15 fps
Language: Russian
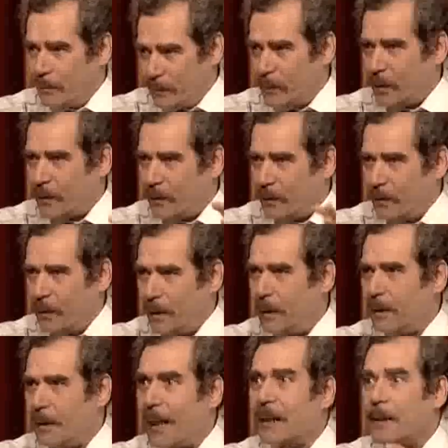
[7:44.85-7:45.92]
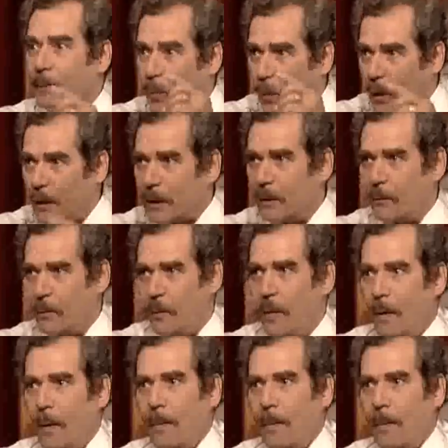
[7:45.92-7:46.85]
Вот. И даже более того,